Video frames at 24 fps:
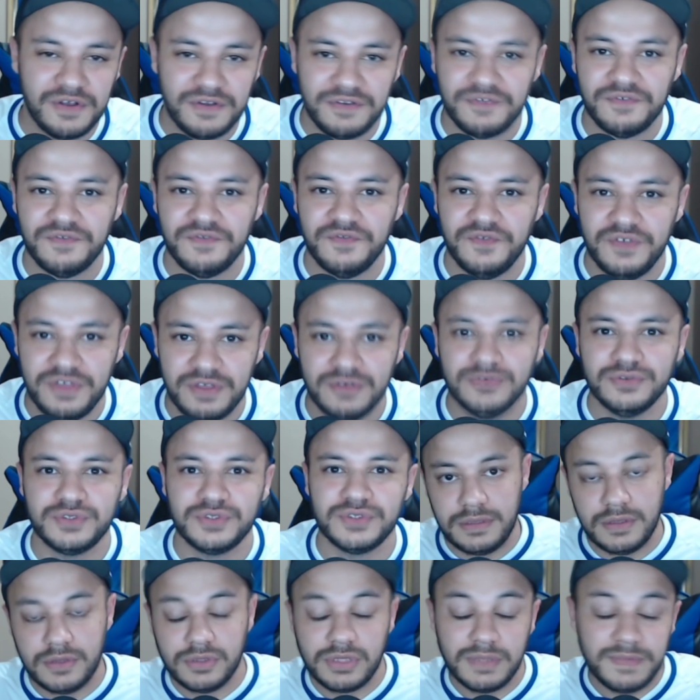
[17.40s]

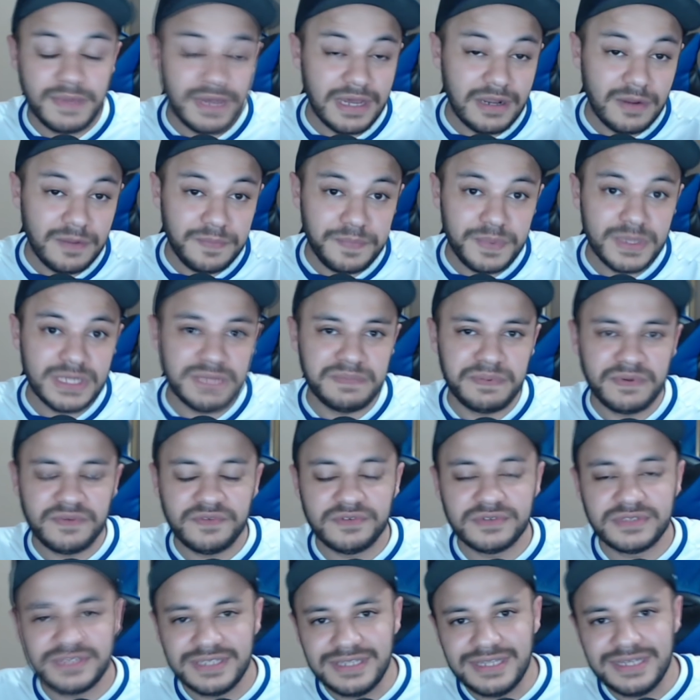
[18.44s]
views. Eu também quero pedir para
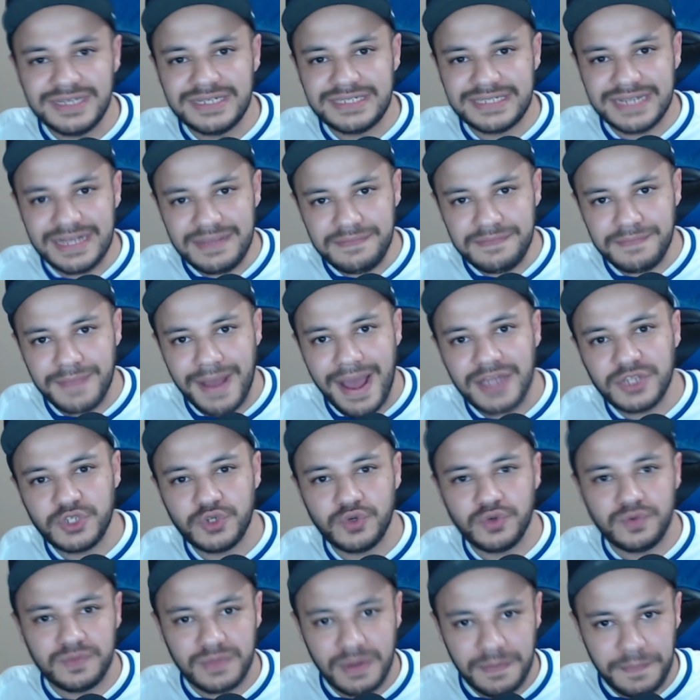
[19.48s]
você deixar
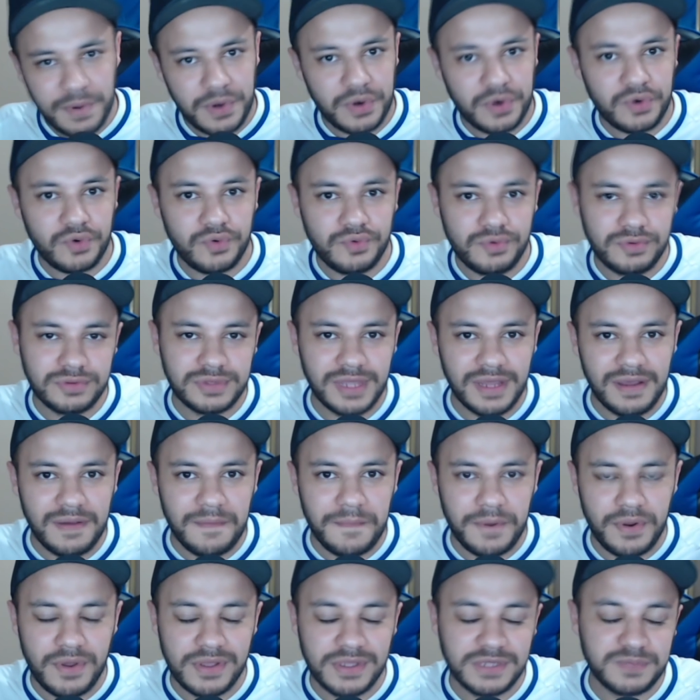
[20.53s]
embaixo uma pergunta
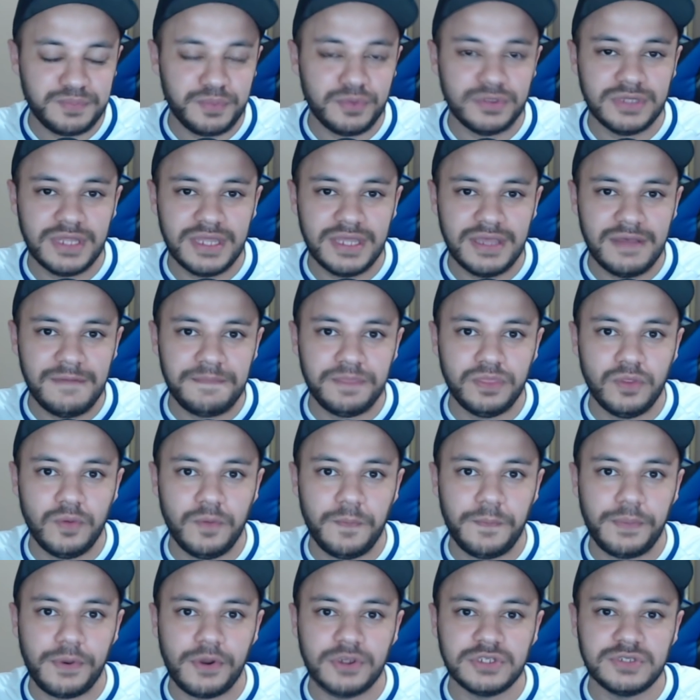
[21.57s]
para eu responder no
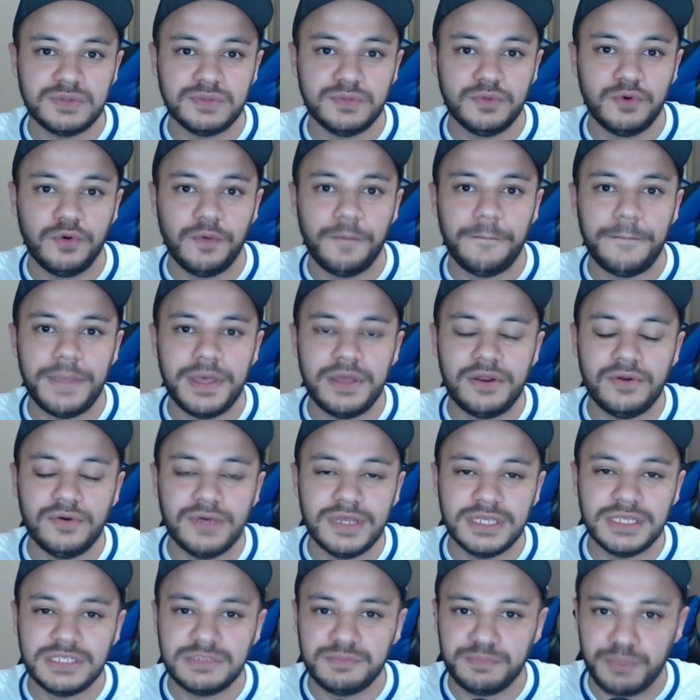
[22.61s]
próximo Perão
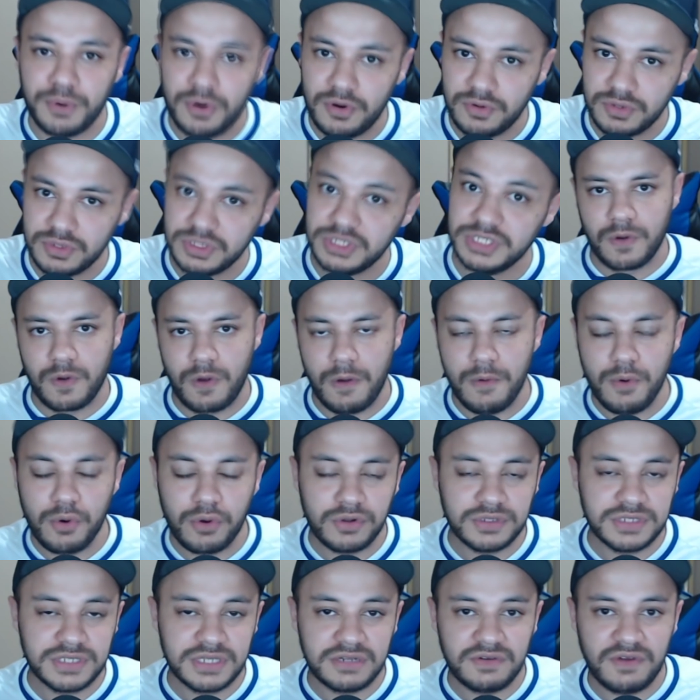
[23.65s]
Responde. Como o
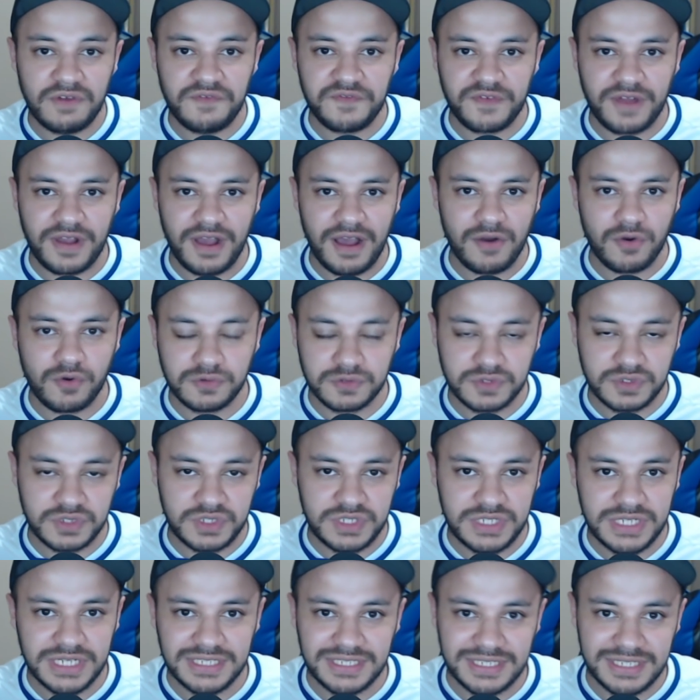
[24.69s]
Cruzeiro vai ficar alguns
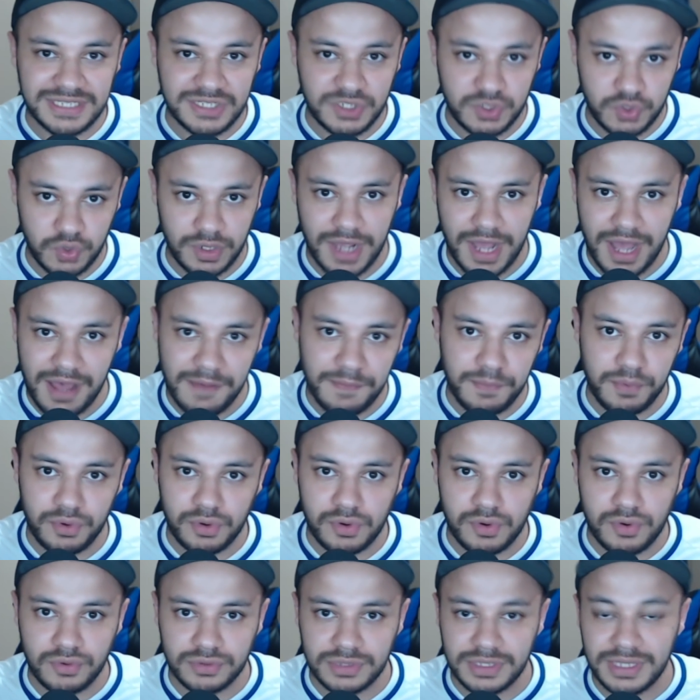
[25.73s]
dias sem jogar por
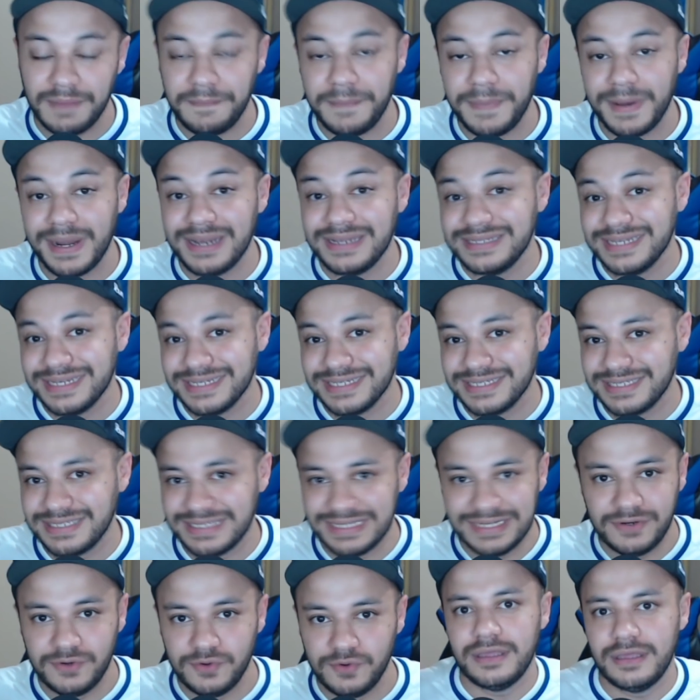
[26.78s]
conta da
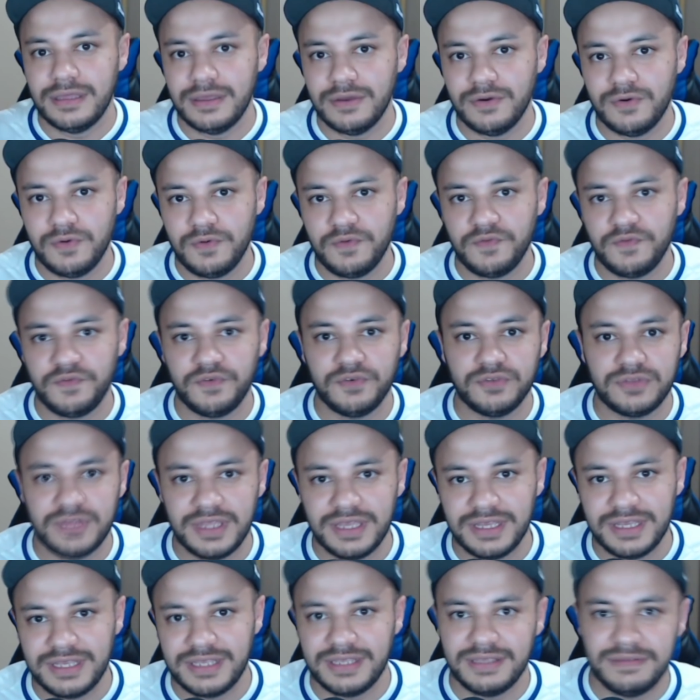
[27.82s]
paralisação, eu vou
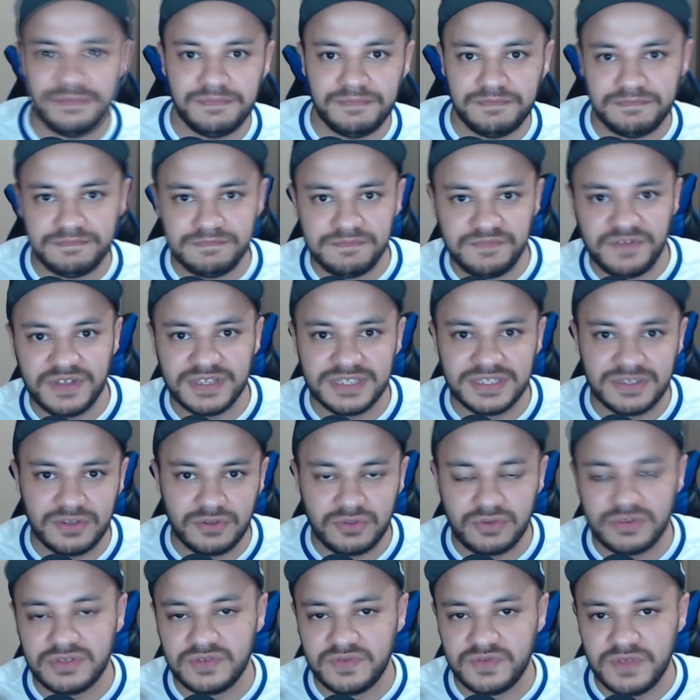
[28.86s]
ter que fazer
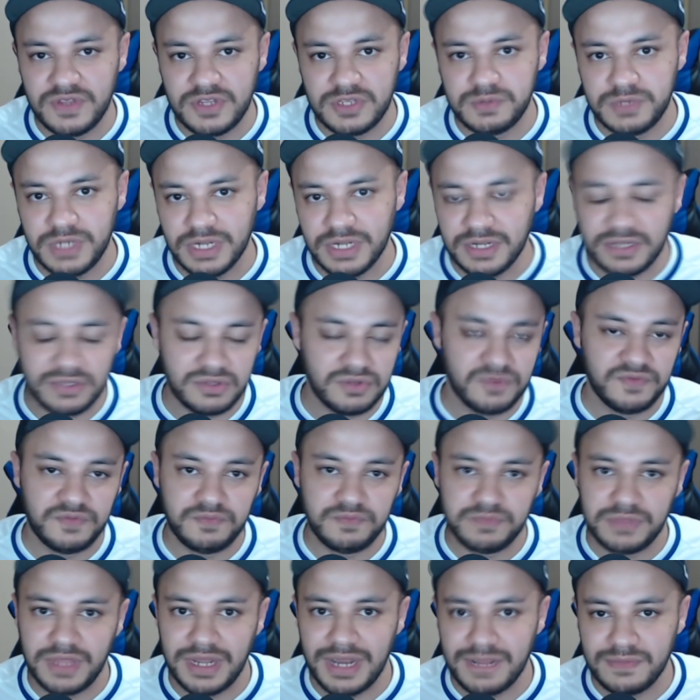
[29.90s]
outros vídeos, já que não
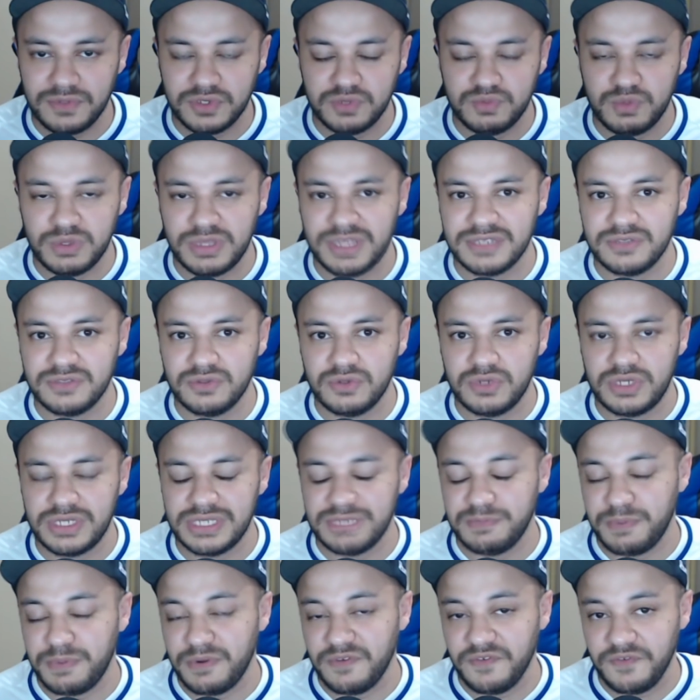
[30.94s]
teremos muitas notícias
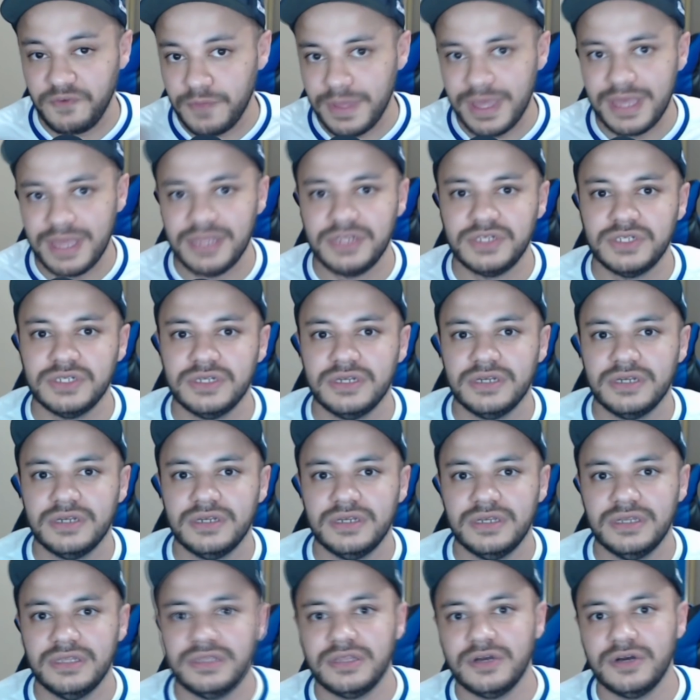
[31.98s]
provavelmente.
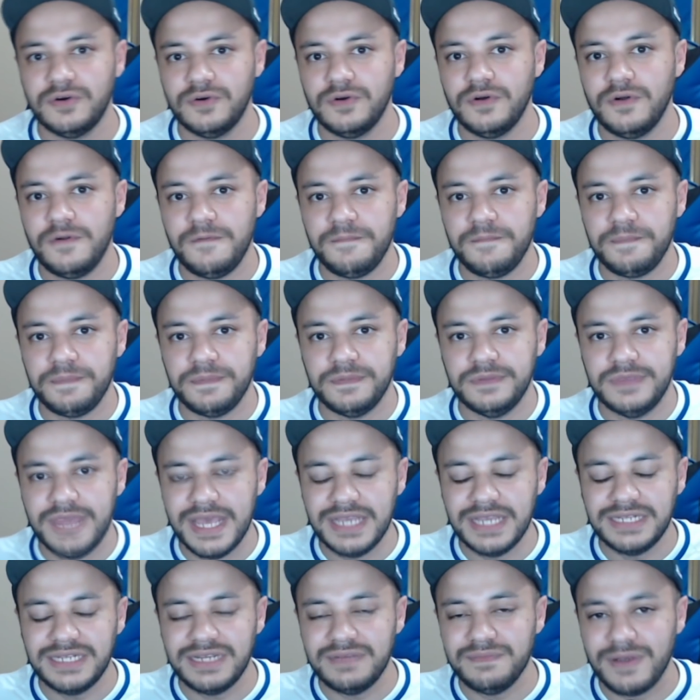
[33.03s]
Então,
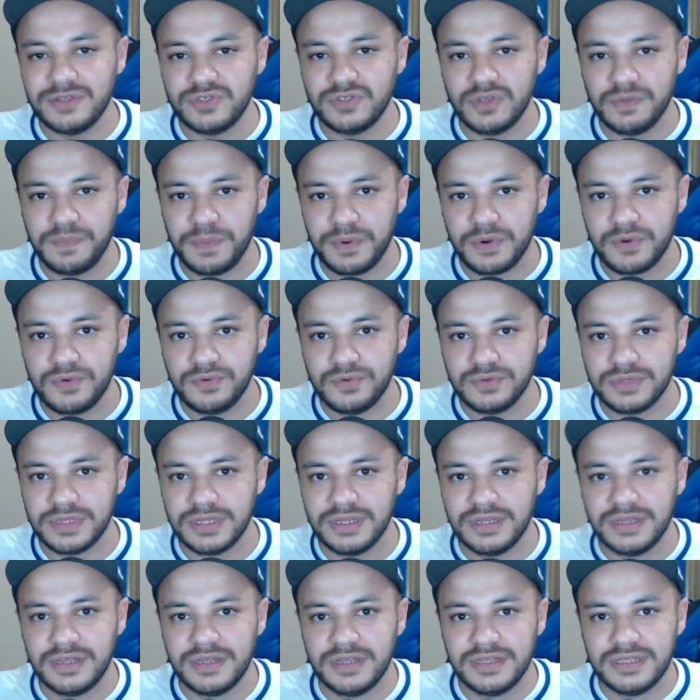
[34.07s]
deixa aí embaixo sua
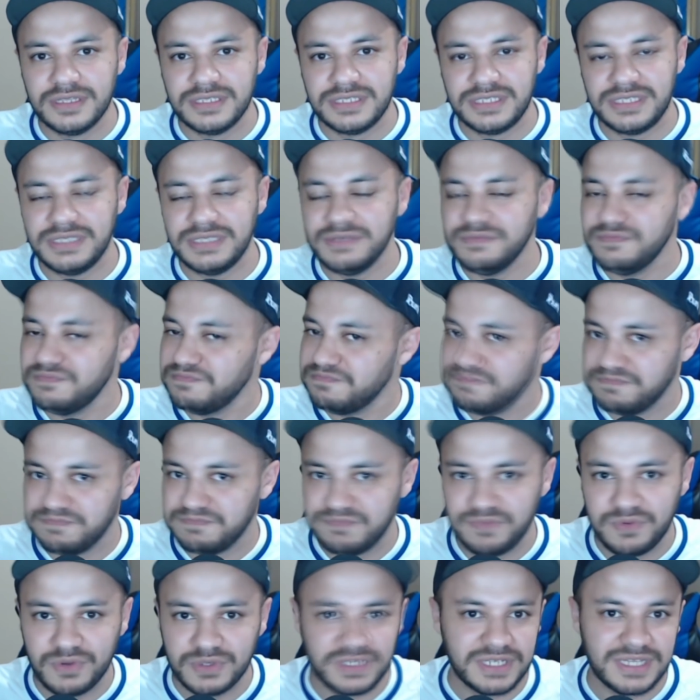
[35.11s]
pergunta, se
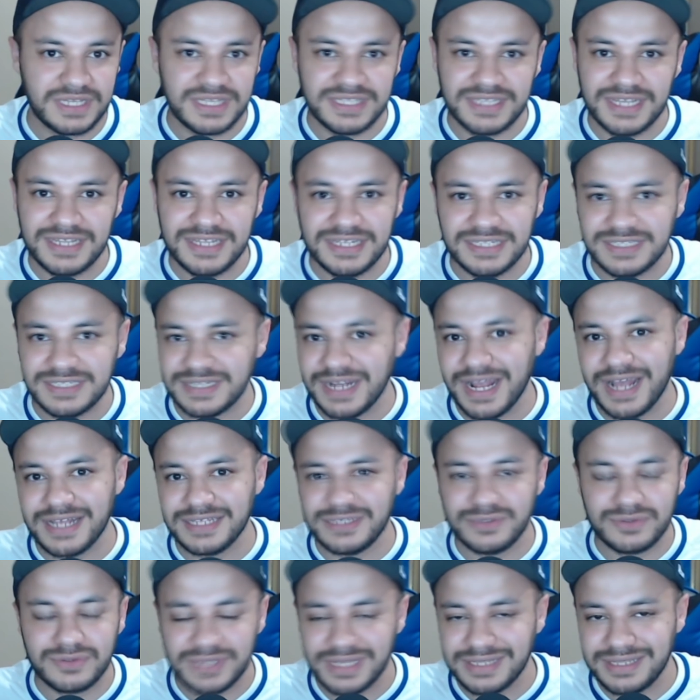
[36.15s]
você quiser deixar, se
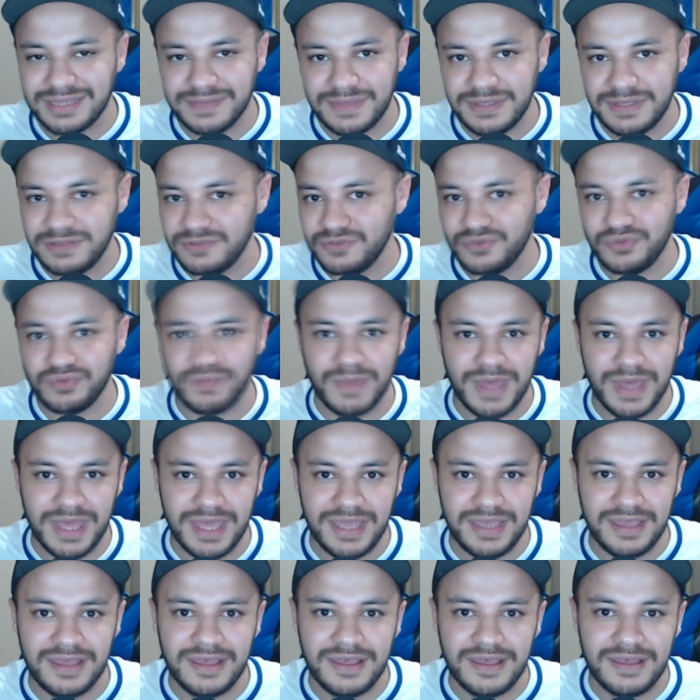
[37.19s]
não quiser também, tudo
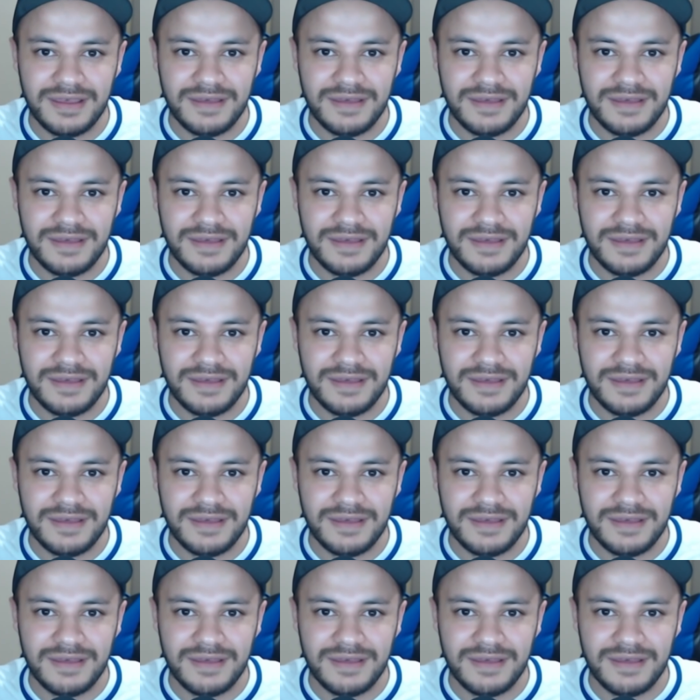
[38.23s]
bem.